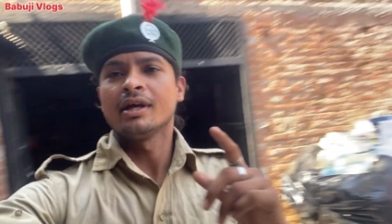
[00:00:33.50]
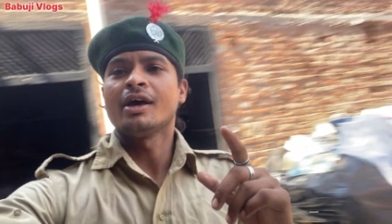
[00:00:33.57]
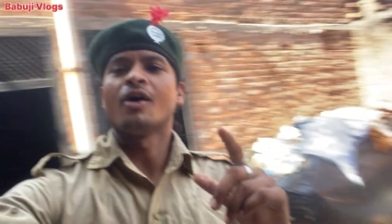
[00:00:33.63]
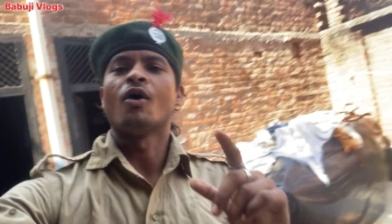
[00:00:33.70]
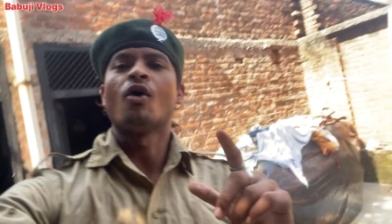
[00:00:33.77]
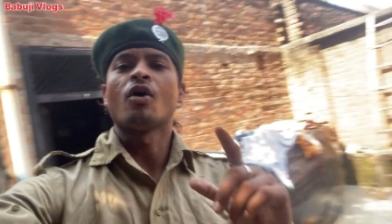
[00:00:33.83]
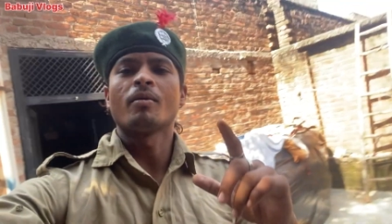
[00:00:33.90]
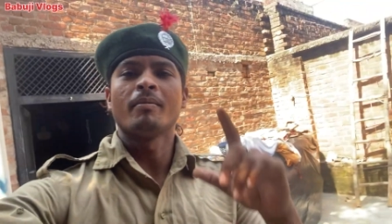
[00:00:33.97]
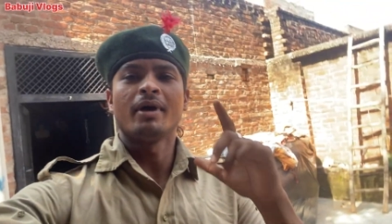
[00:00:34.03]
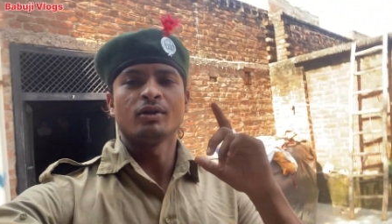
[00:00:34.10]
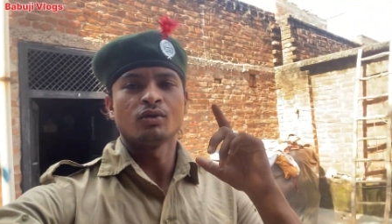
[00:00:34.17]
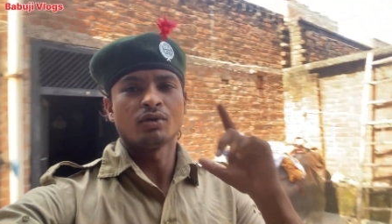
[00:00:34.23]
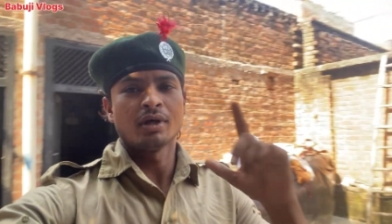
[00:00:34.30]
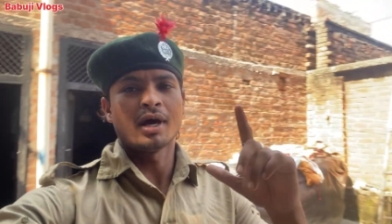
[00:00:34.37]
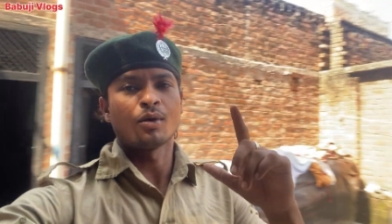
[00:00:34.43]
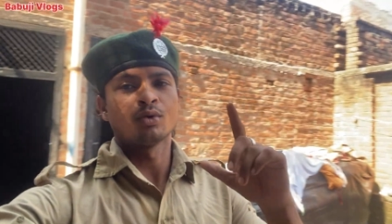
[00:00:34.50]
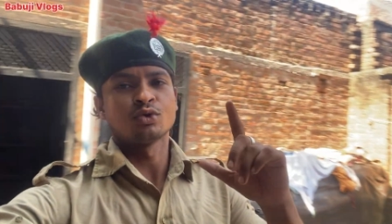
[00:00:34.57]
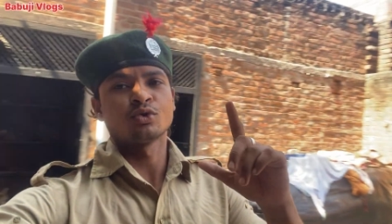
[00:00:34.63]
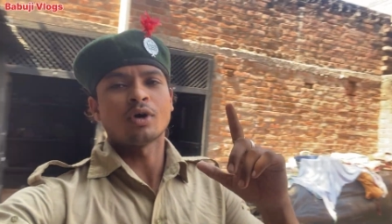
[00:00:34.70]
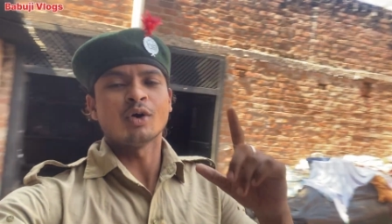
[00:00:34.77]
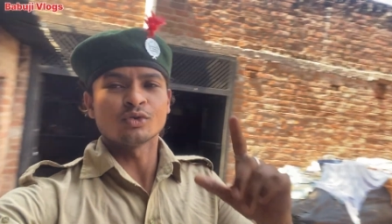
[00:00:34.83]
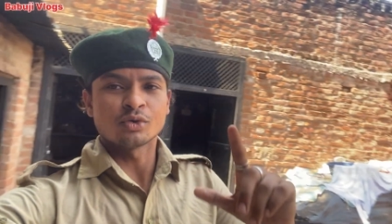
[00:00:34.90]
हैं और मैं तो तैयार हो
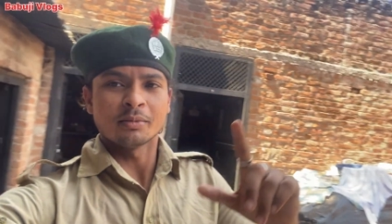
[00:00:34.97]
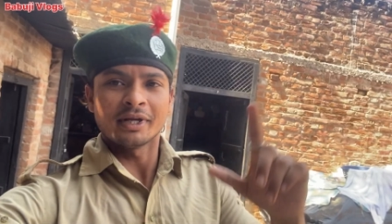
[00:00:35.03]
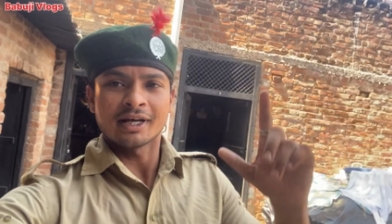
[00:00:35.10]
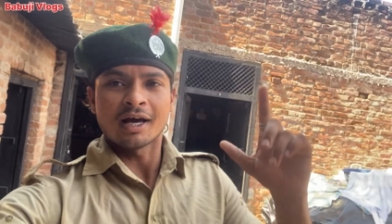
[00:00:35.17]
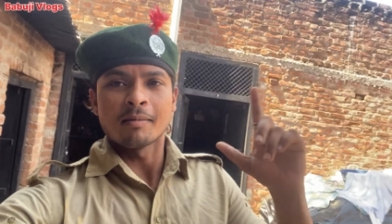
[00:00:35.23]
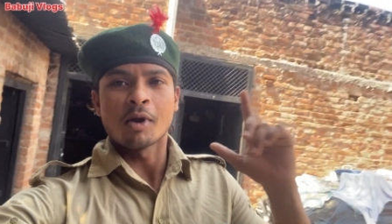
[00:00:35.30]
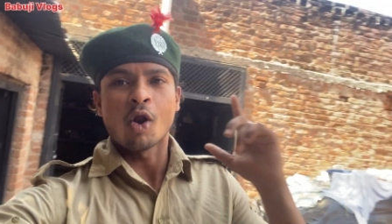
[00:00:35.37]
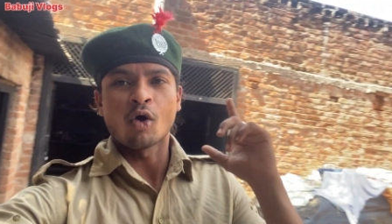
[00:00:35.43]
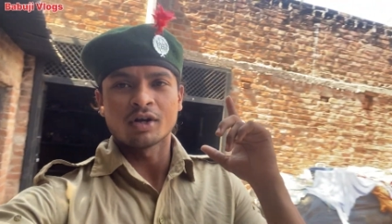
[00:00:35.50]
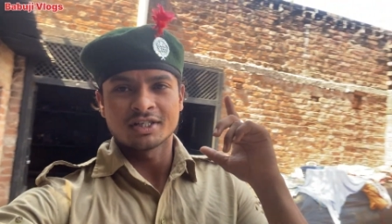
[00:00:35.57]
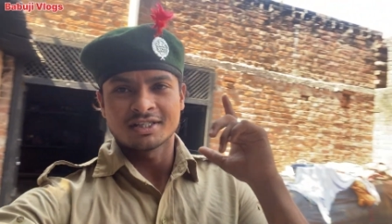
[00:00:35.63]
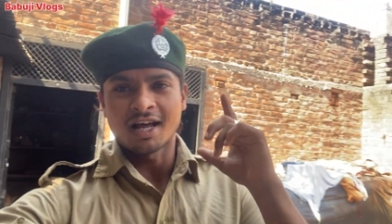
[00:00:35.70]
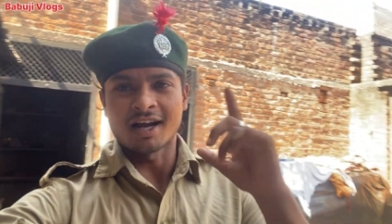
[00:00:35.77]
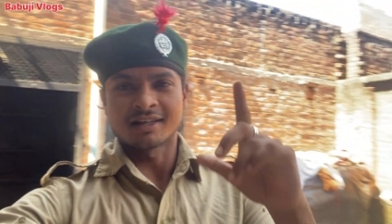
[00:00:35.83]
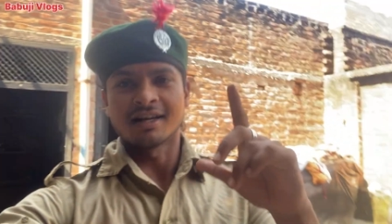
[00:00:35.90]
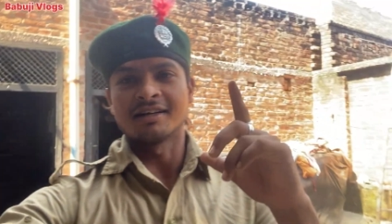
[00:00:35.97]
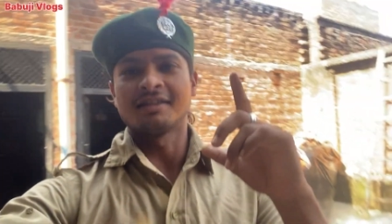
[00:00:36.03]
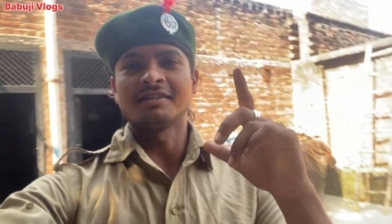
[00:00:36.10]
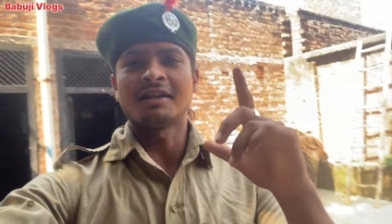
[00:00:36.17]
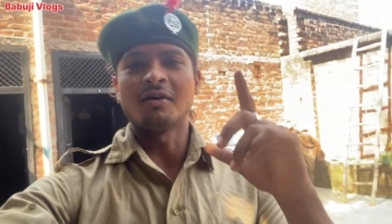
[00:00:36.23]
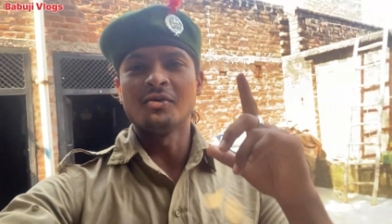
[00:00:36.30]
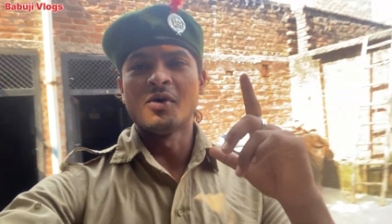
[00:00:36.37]
चुका हूँ तो मैंने कहा ब्लॉग स्टार्ट कर
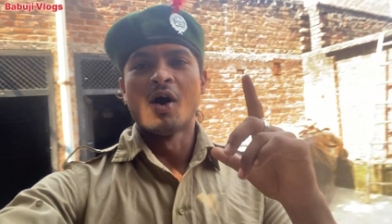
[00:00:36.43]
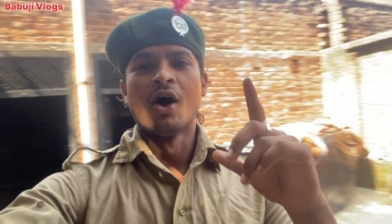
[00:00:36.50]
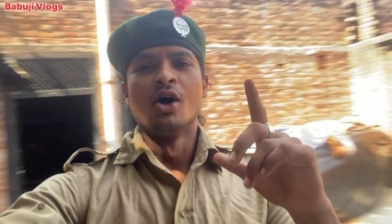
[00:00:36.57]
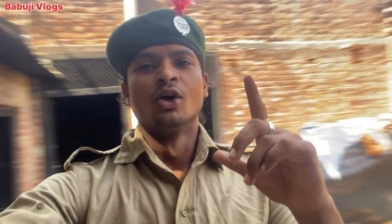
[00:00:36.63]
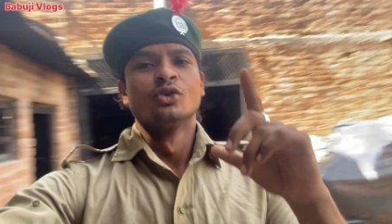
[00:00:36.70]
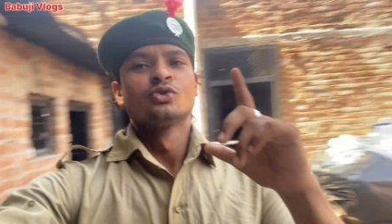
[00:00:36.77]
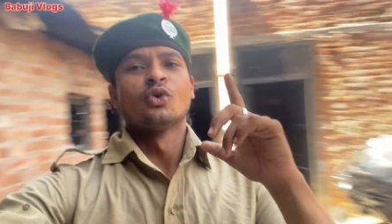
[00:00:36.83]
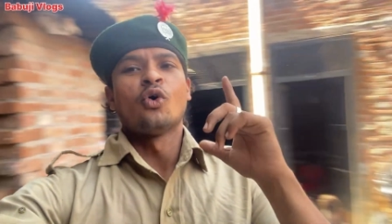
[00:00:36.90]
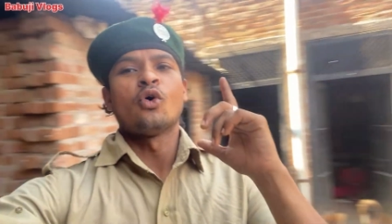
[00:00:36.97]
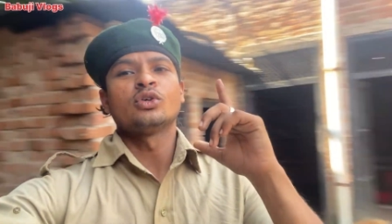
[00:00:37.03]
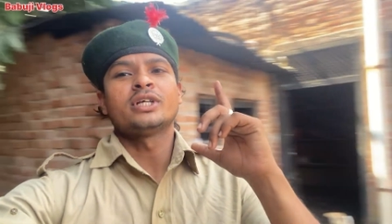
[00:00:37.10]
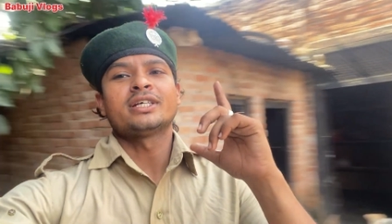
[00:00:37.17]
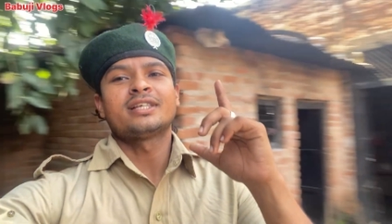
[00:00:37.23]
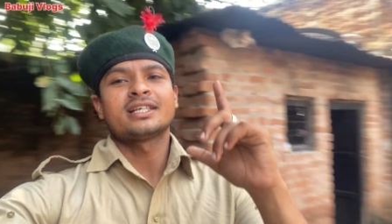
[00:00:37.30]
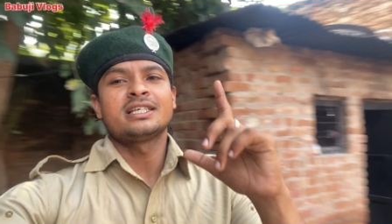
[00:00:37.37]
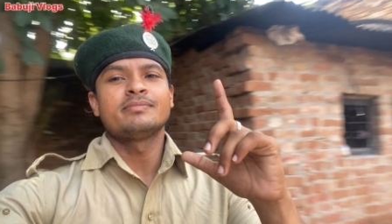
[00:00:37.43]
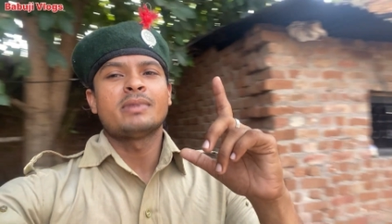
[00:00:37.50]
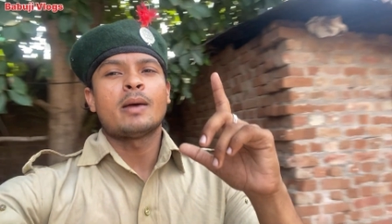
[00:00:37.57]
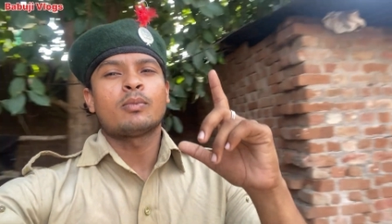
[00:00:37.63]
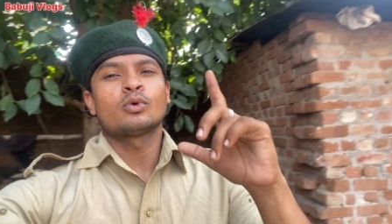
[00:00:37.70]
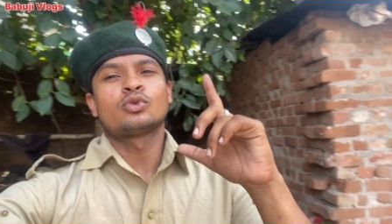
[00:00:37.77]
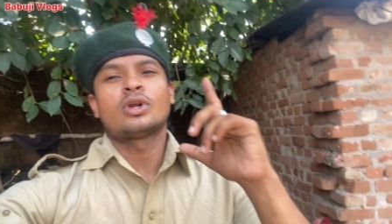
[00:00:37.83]
देता हूँ तो जैसा कि
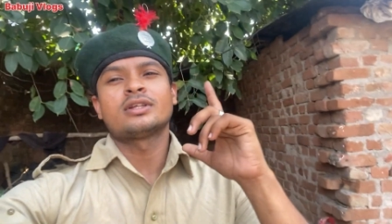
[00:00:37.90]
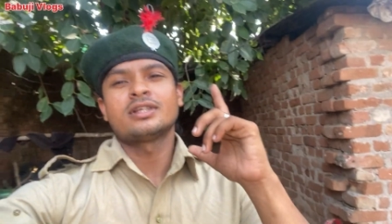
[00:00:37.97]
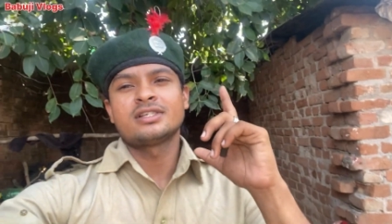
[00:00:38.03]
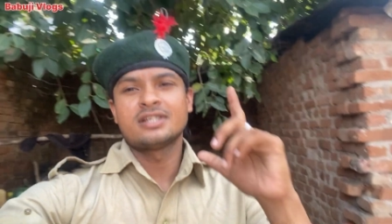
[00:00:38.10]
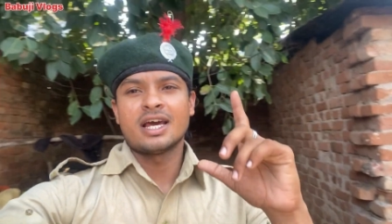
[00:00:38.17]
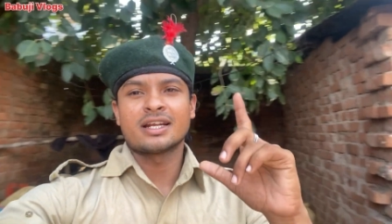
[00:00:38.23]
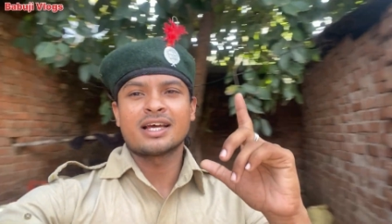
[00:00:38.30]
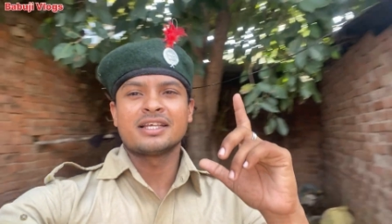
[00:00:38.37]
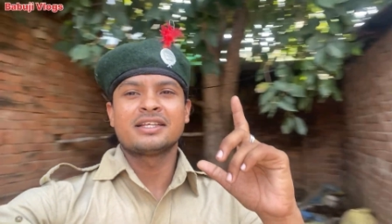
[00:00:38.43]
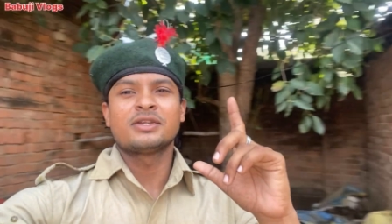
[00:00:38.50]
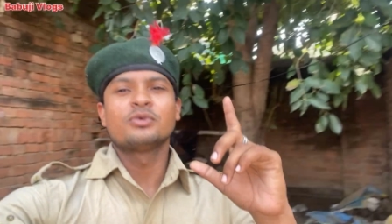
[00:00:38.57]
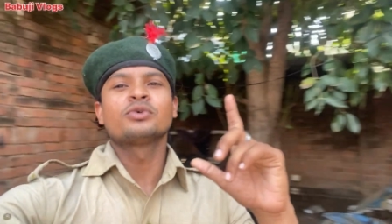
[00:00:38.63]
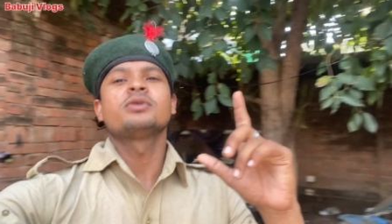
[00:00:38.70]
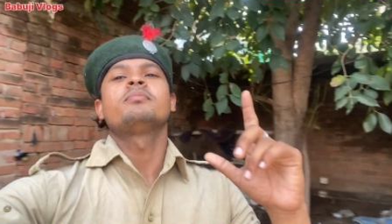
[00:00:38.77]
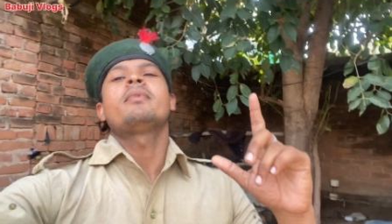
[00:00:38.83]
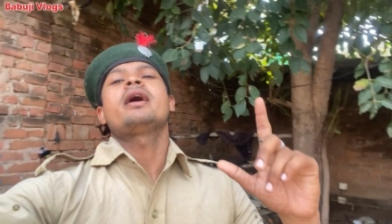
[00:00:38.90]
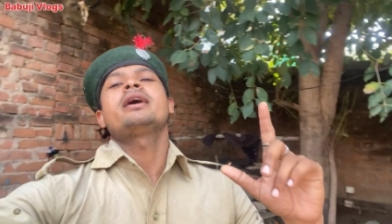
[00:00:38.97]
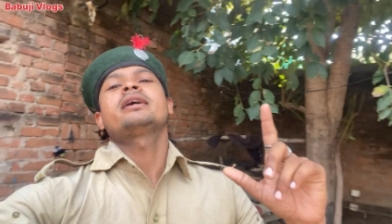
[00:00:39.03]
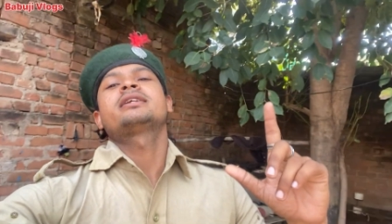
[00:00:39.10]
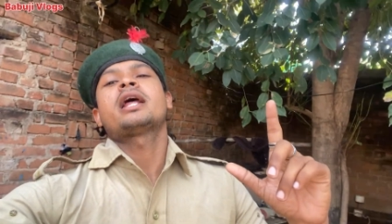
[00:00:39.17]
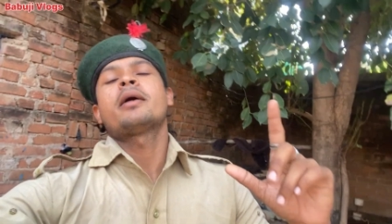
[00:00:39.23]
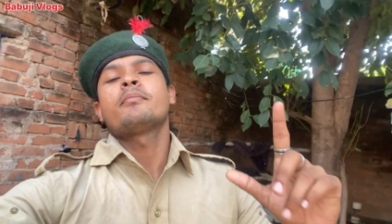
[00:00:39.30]
मैं आपको थोड़ा सा जानकारी दे दूँ कि मैं
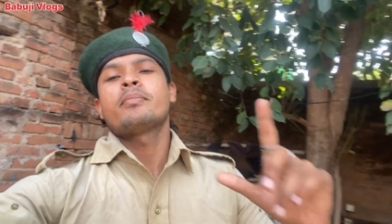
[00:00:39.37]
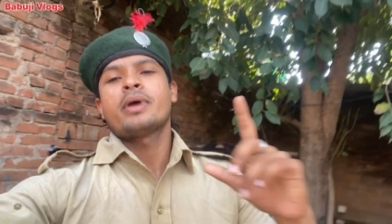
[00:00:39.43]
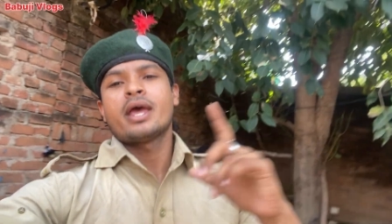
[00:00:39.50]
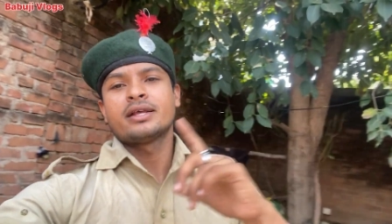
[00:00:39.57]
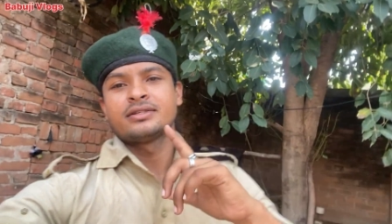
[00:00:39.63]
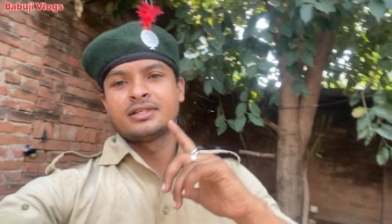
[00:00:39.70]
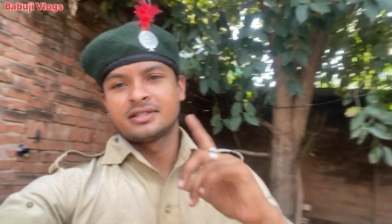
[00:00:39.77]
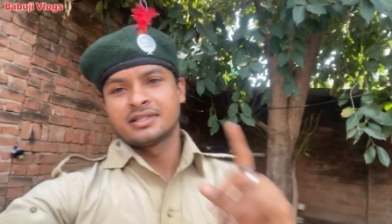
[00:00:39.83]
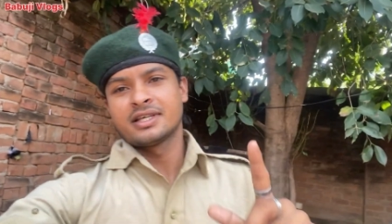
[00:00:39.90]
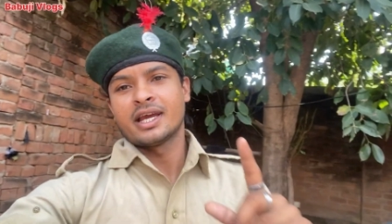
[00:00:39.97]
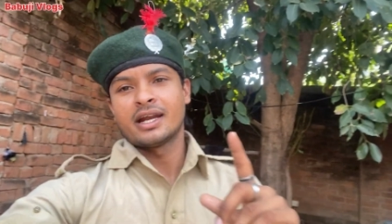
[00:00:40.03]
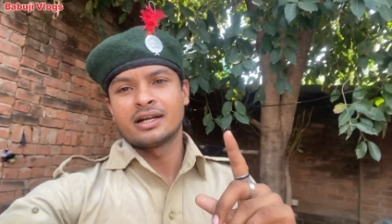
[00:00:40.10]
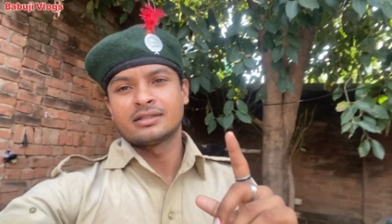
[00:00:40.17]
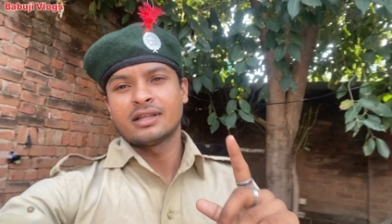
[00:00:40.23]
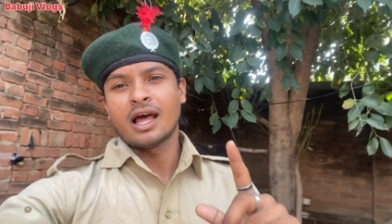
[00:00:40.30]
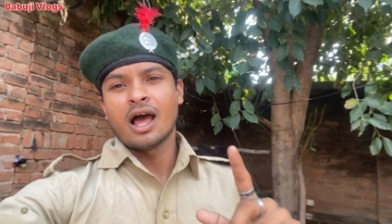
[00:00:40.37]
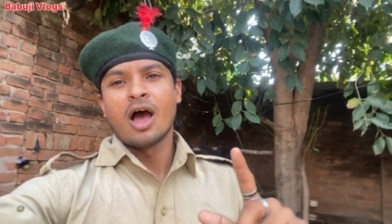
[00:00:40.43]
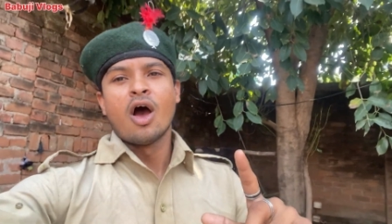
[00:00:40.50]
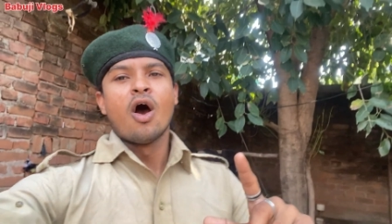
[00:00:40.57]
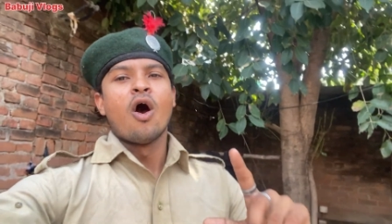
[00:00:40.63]
एक टाइम पर एन कैडेट था